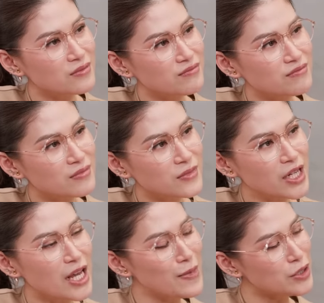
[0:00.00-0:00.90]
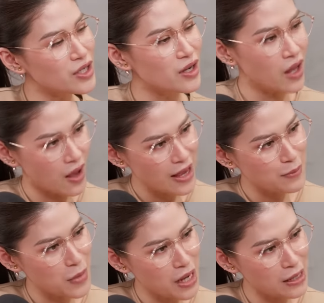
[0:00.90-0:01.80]
um, cái điểm nào trên cơ thể
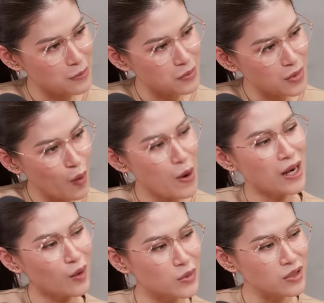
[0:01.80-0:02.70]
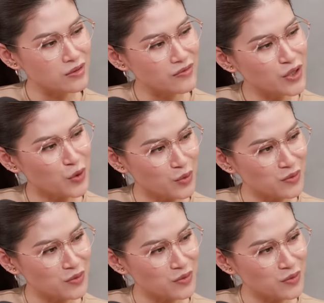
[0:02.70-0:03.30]
em mà em không hài lòng nhất, ví dụ